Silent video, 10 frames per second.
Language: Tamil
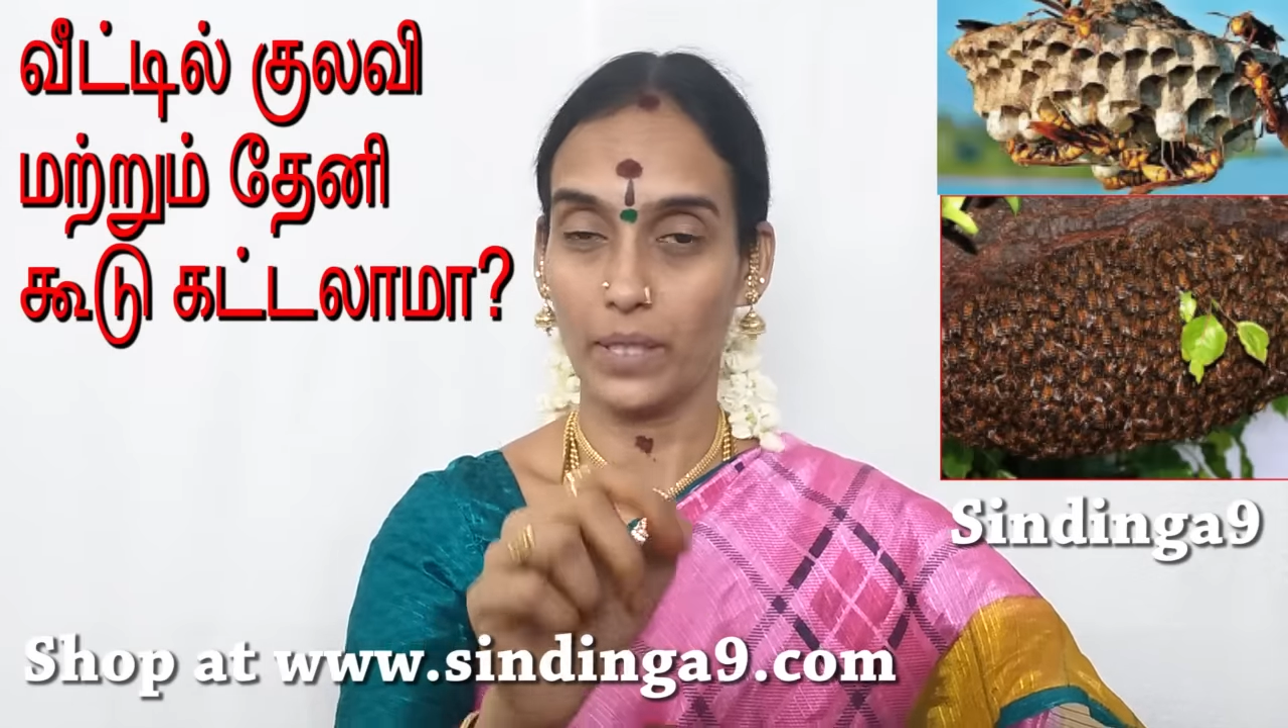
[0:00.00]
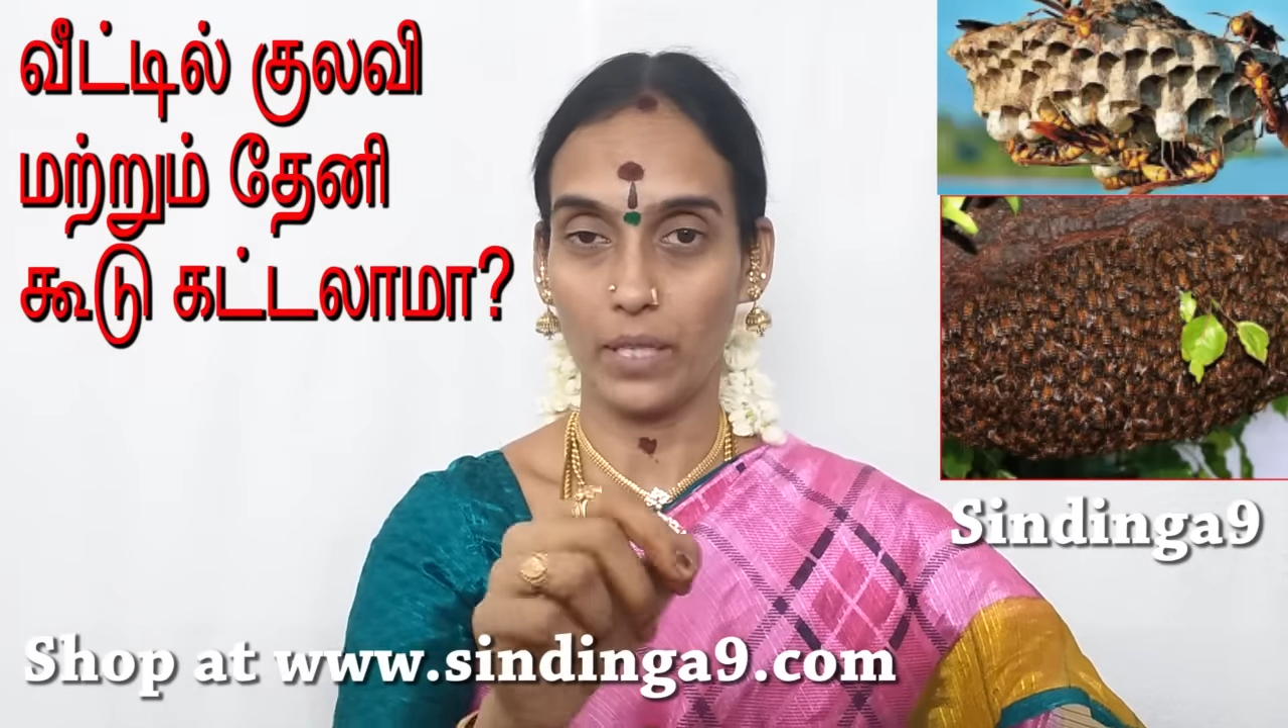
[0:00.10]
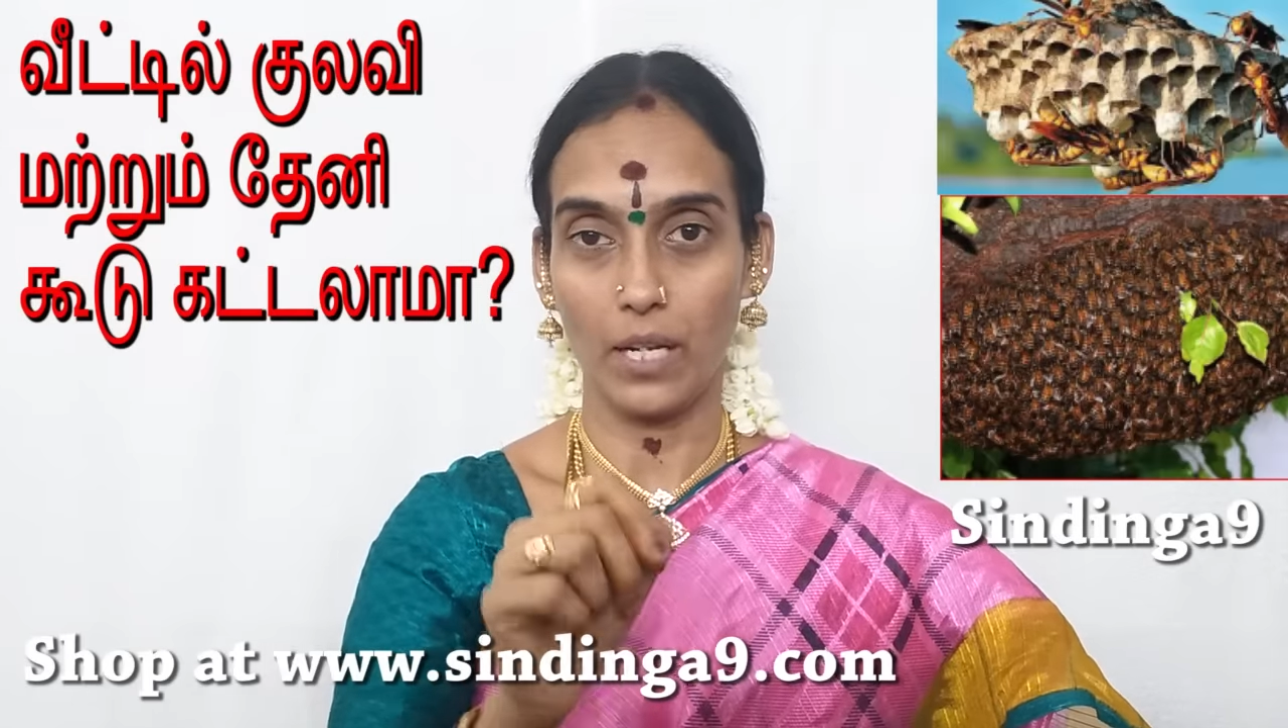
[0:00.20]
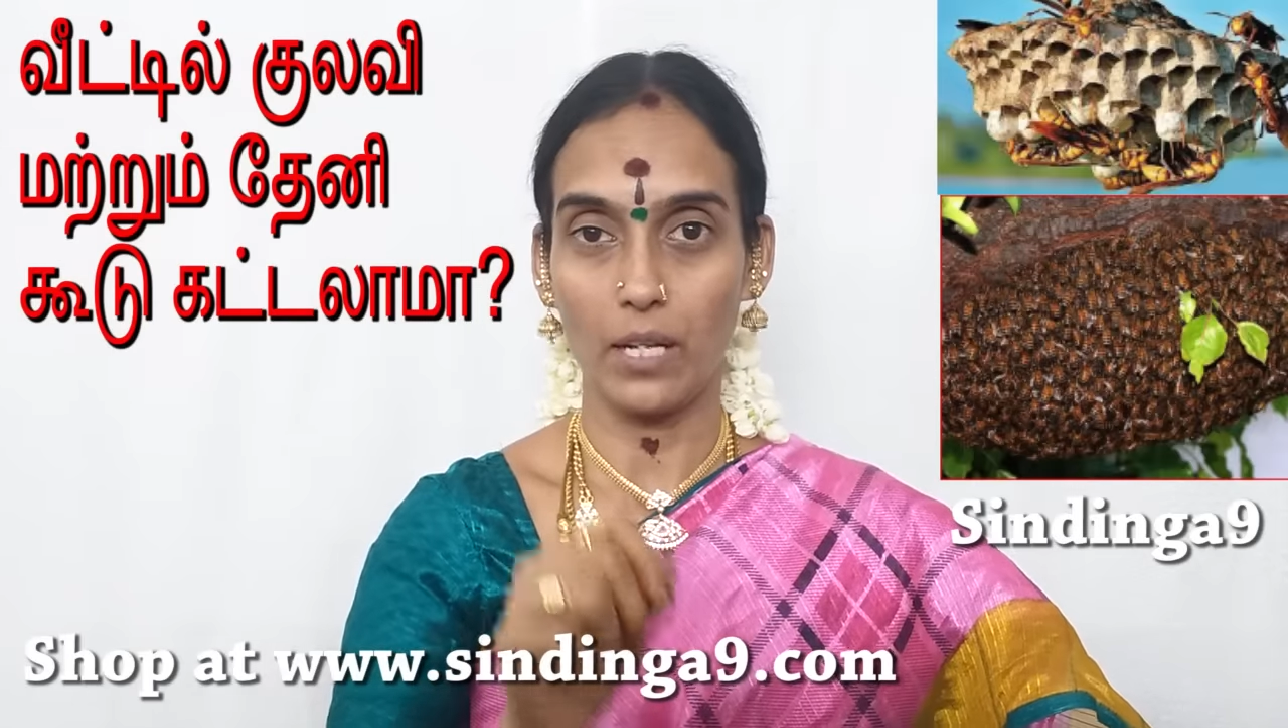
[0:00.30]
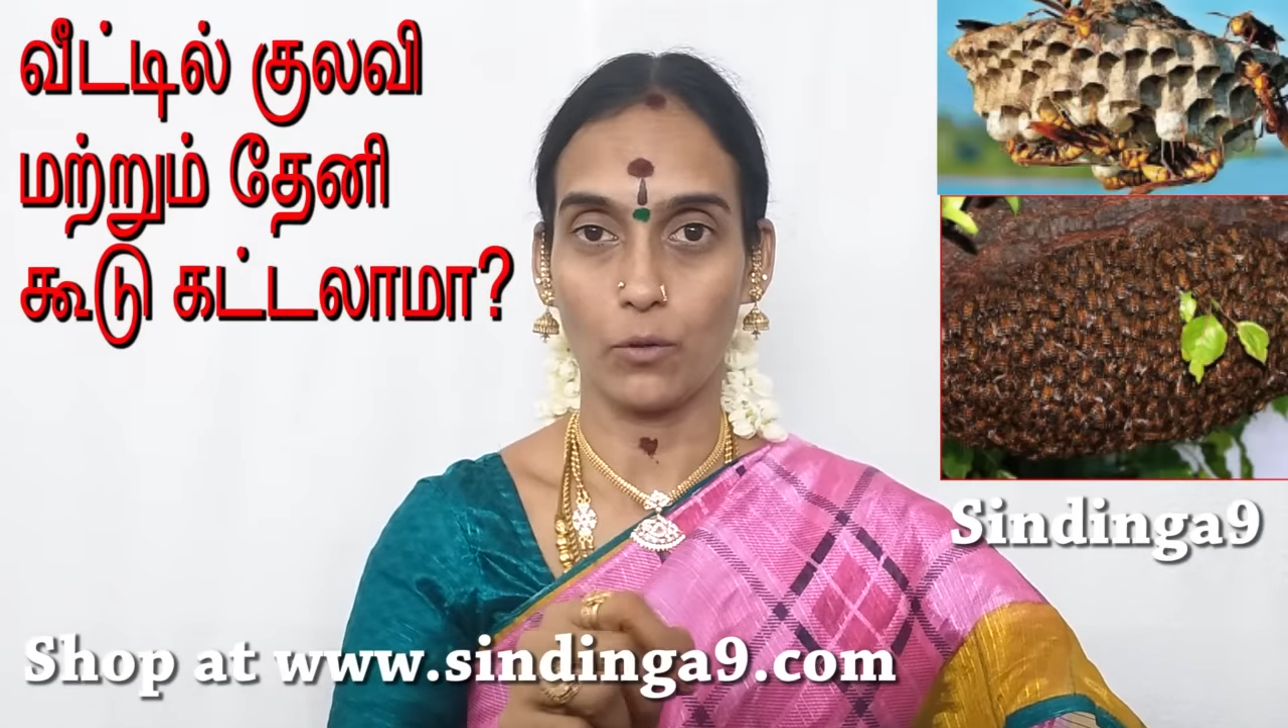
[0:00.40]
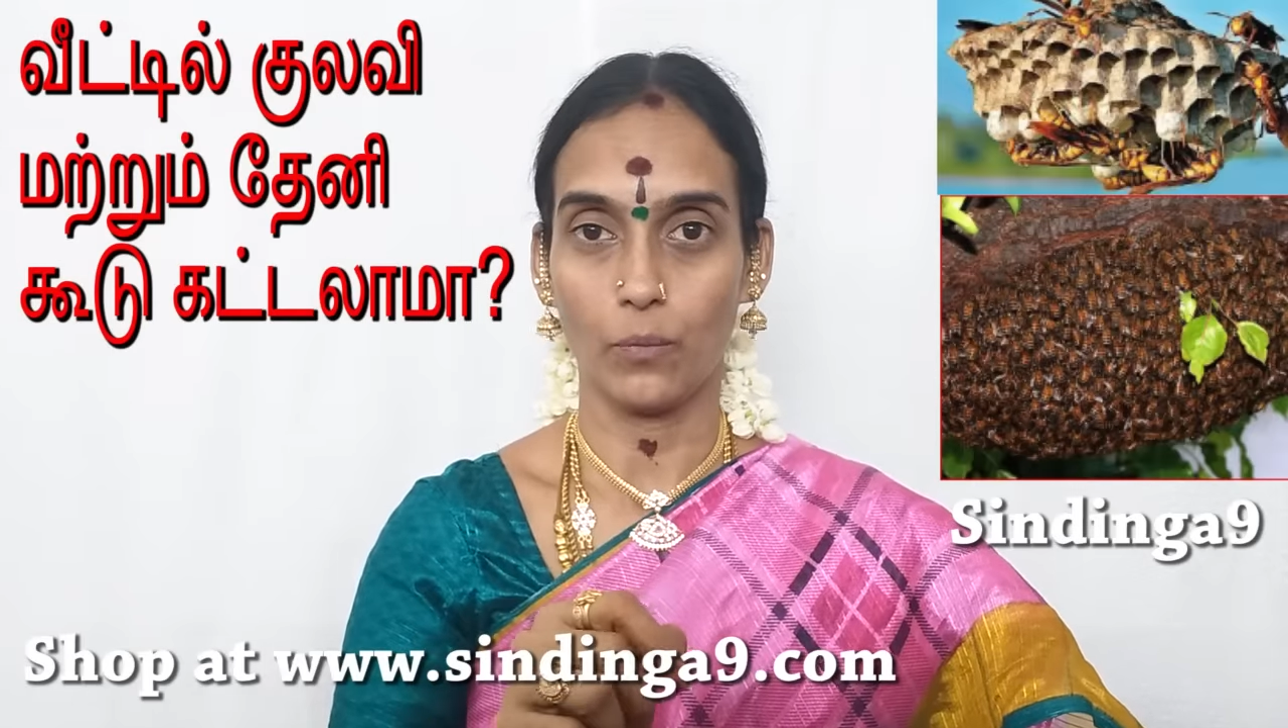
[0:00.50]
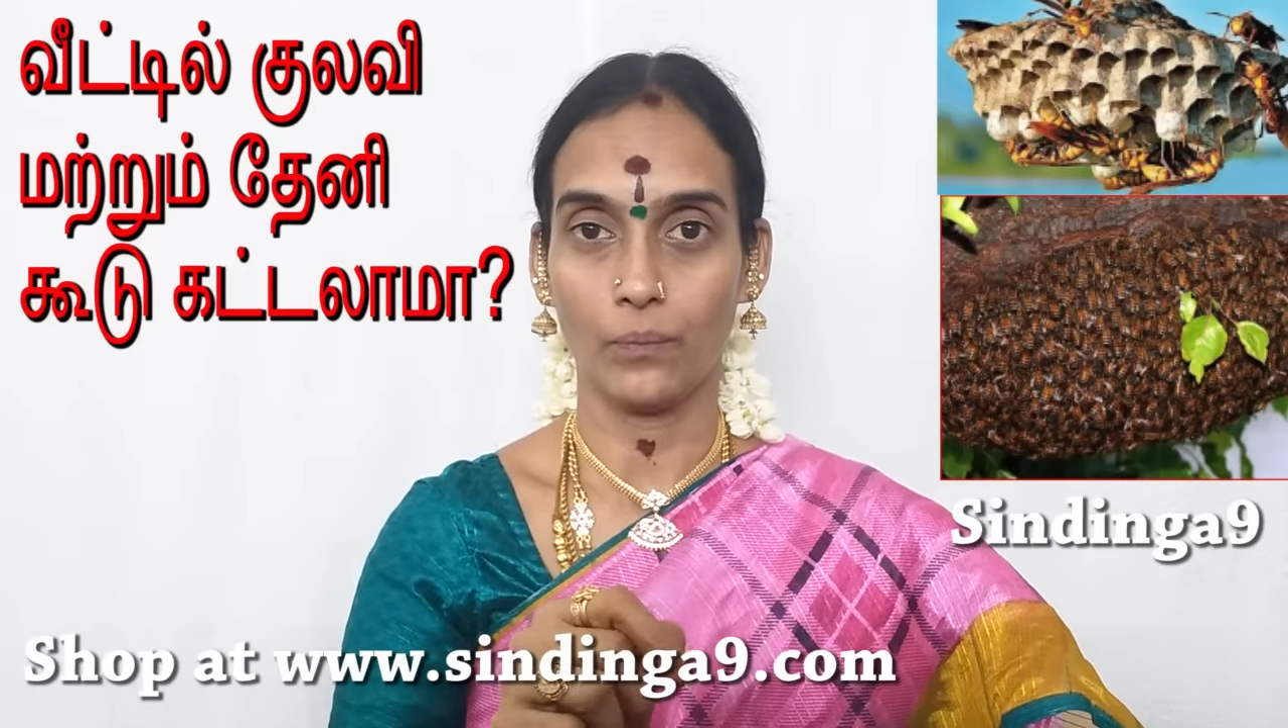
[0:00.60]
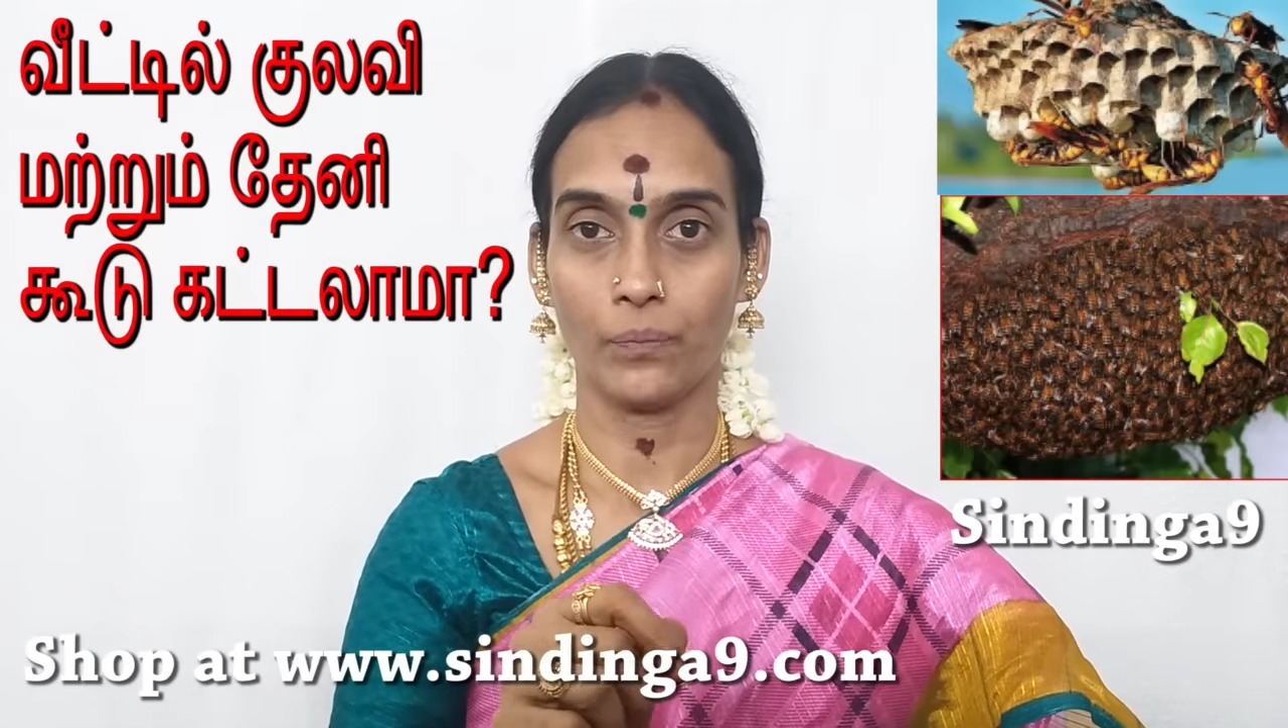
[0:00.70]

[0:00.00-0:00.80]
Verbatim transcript: இதெல்லாம் இருக்கும்